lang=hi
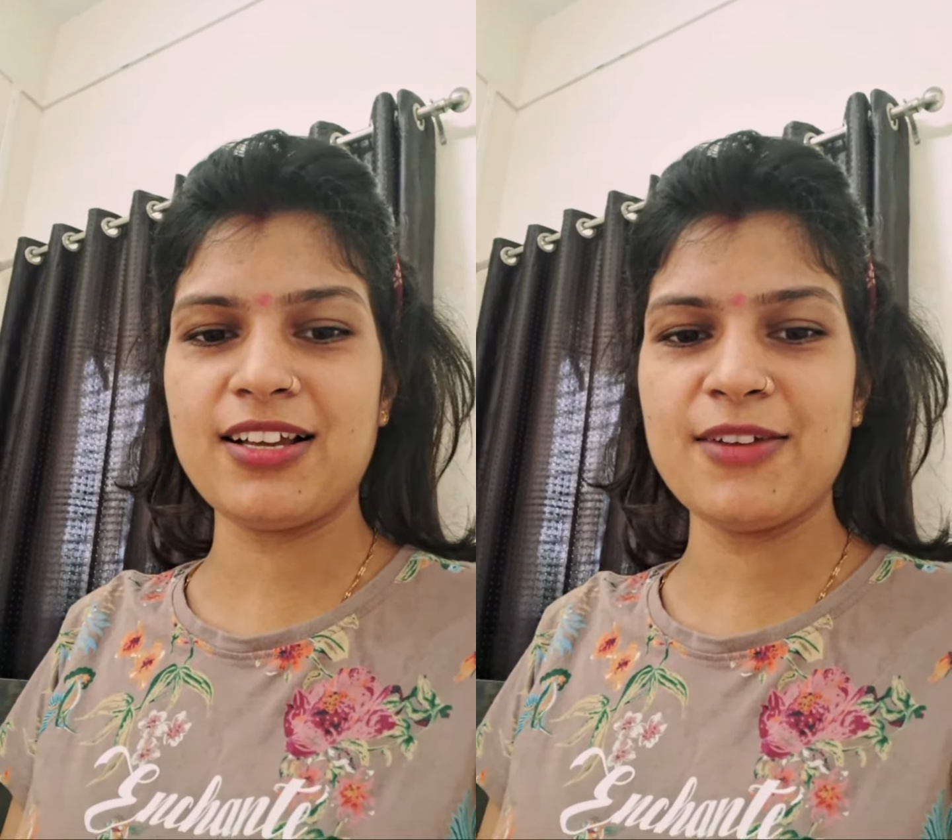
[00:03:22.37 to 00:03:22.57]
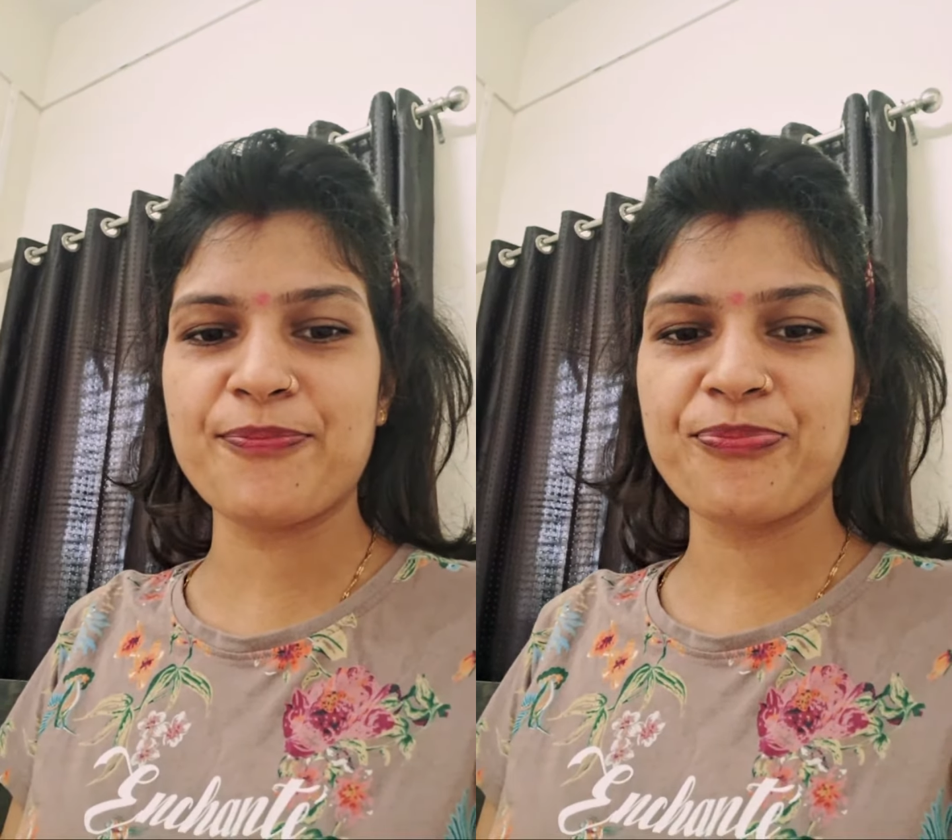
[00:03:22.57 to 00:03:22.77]

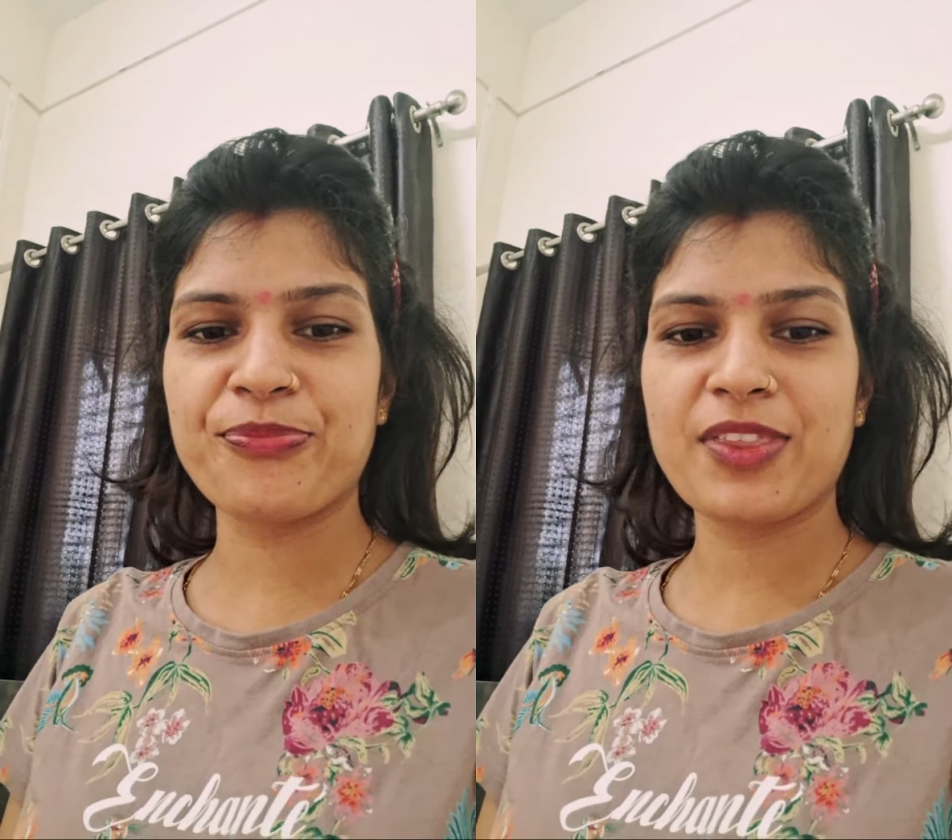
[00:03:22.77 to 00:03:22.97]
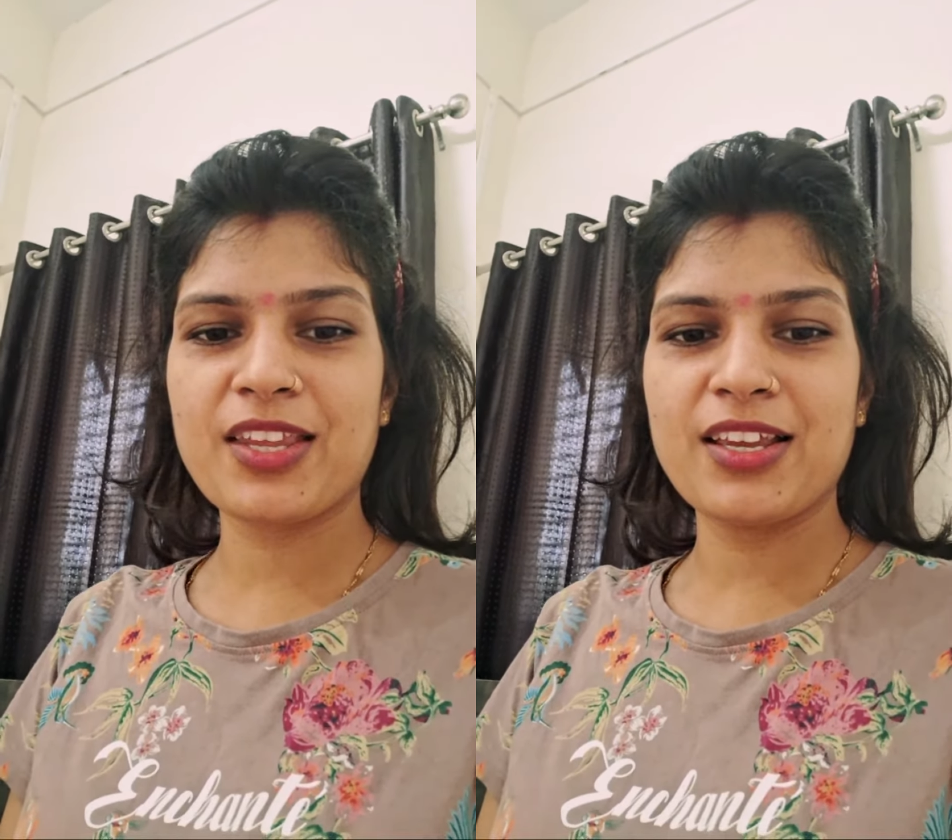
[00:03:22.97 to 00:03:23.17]
ना
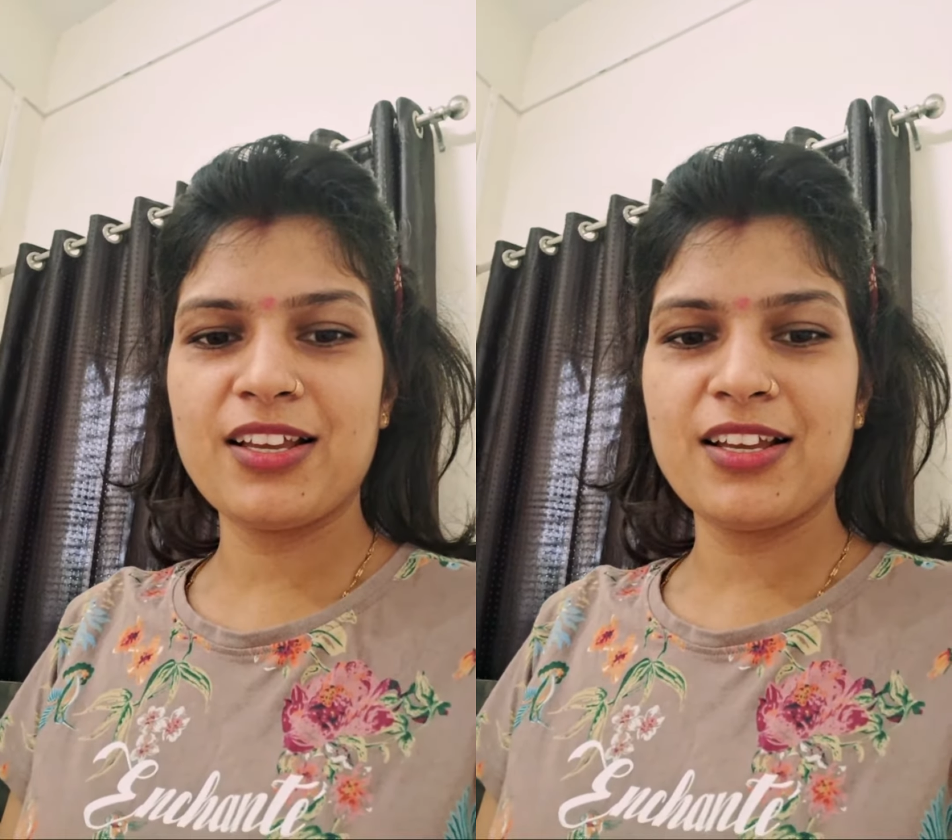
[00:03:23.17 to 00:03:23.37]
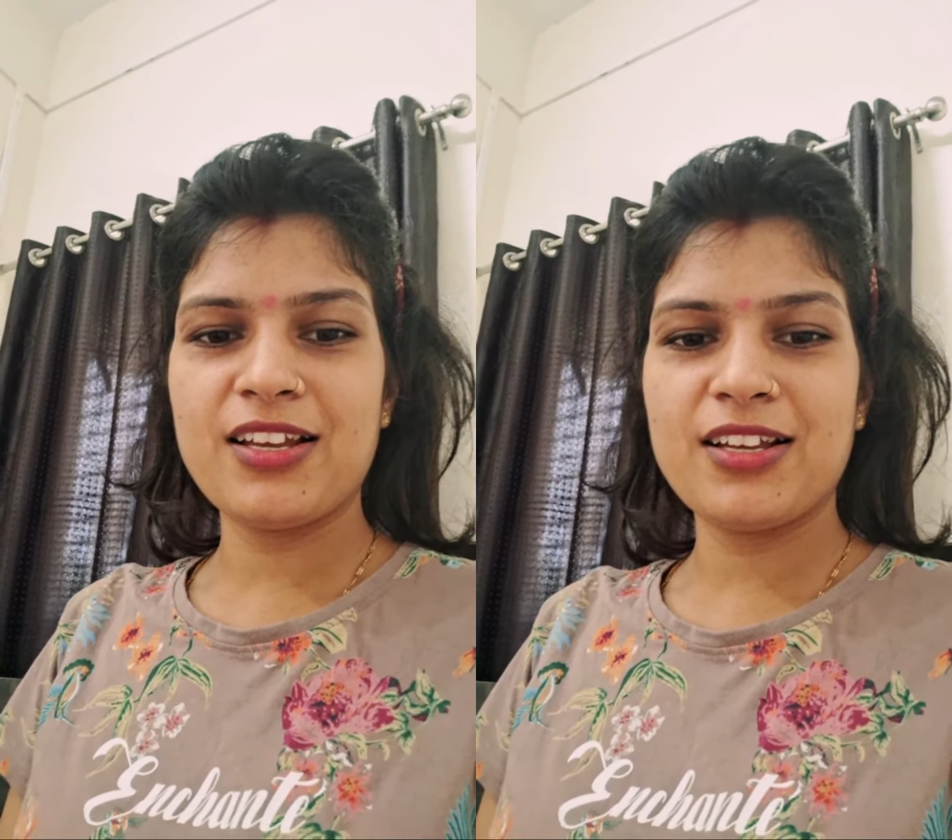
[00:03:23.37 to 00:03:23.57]

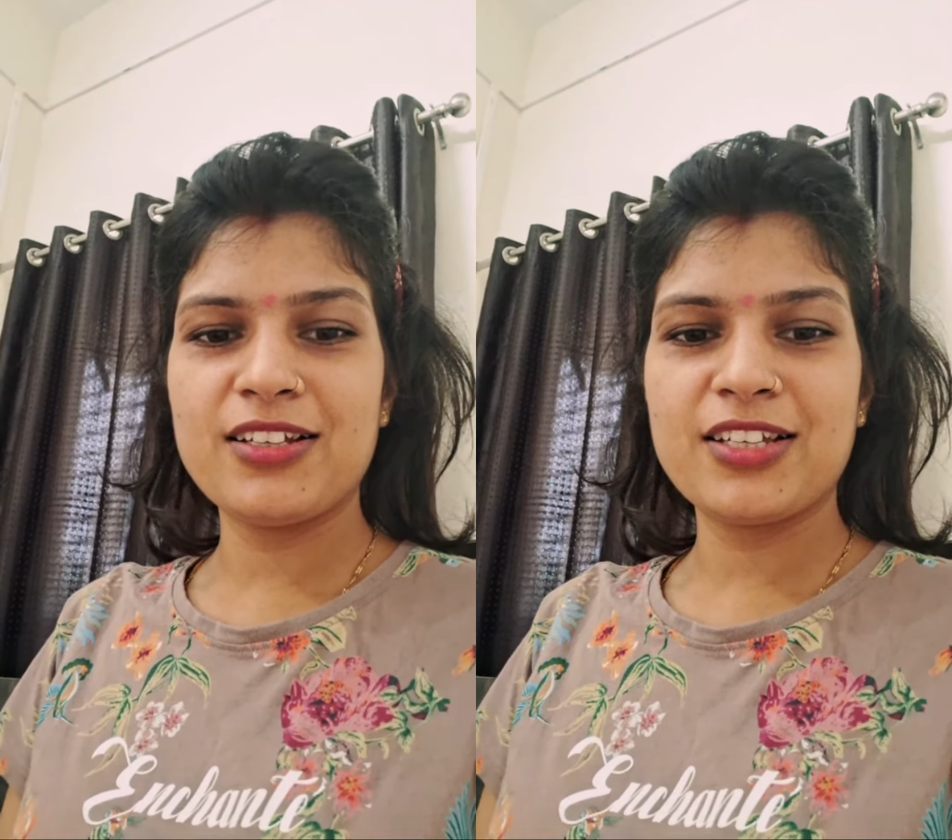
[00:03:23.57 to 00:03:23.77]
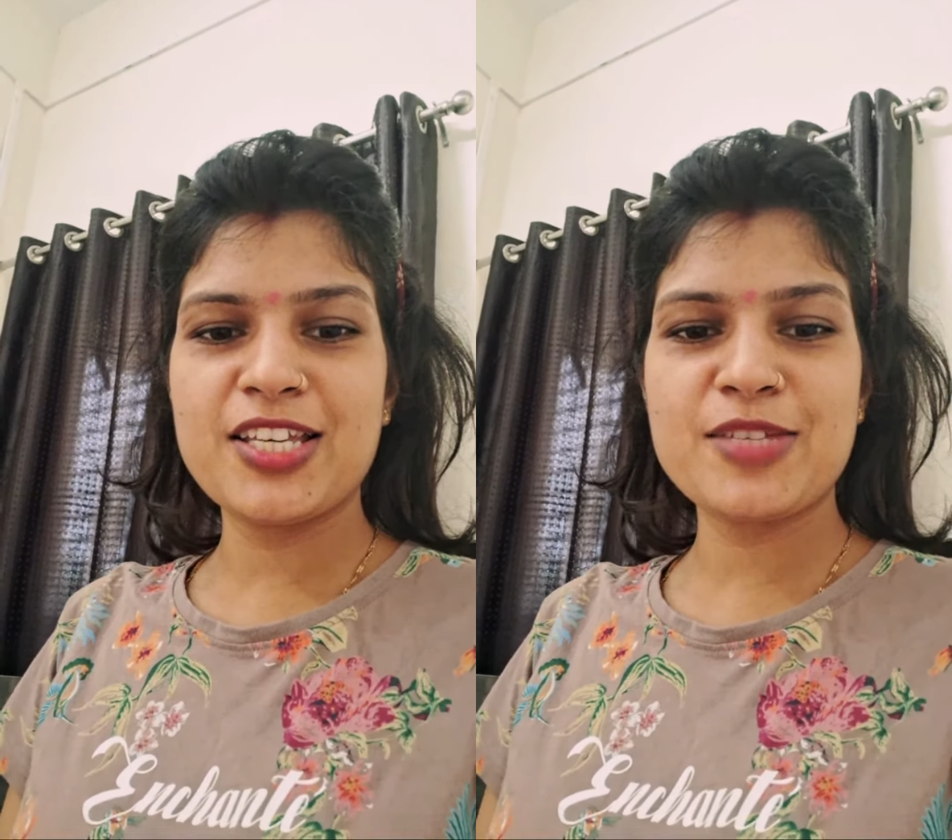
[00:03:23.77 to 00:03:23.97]

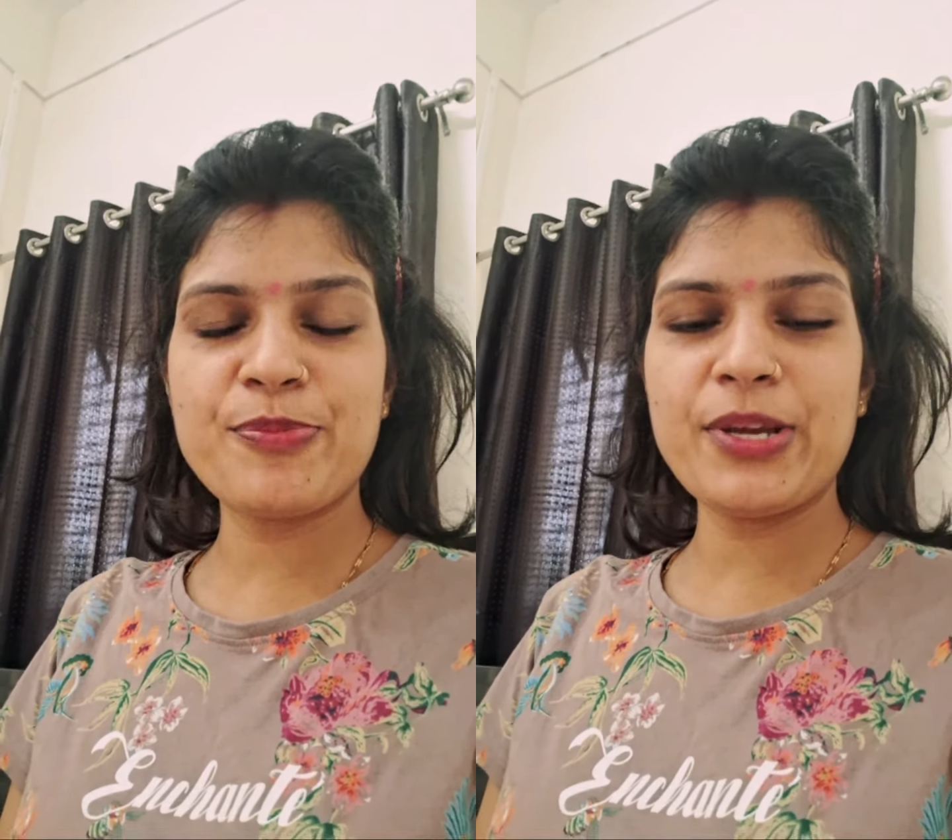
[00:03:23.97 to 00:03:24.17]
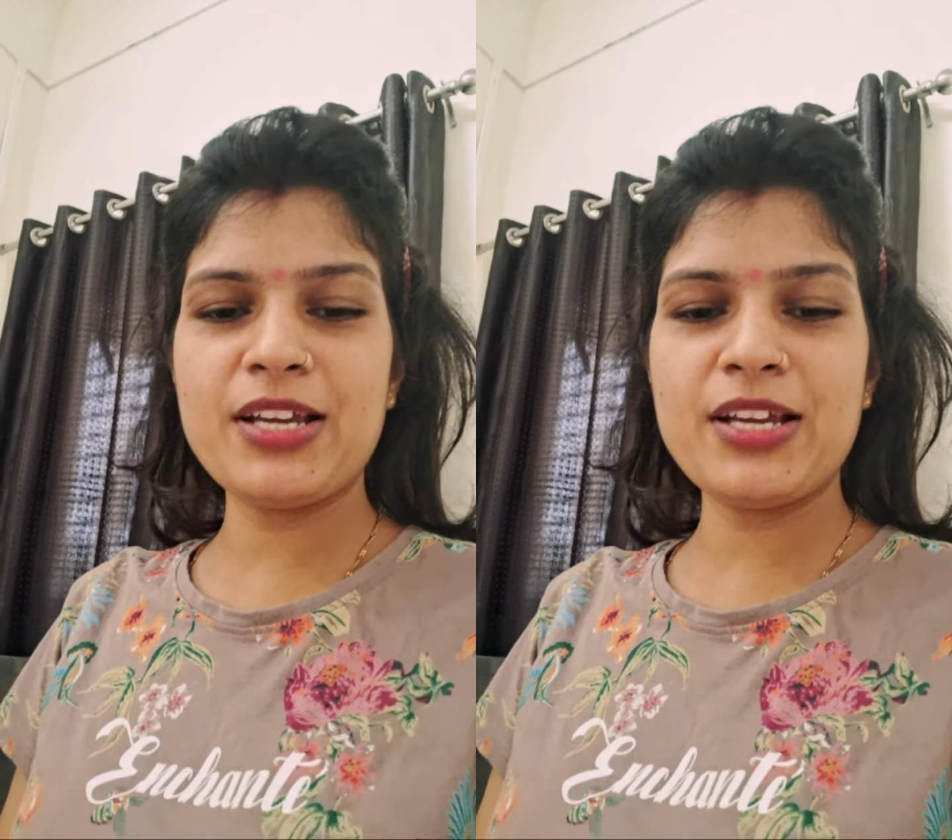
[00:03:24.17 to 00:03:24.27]
किस पे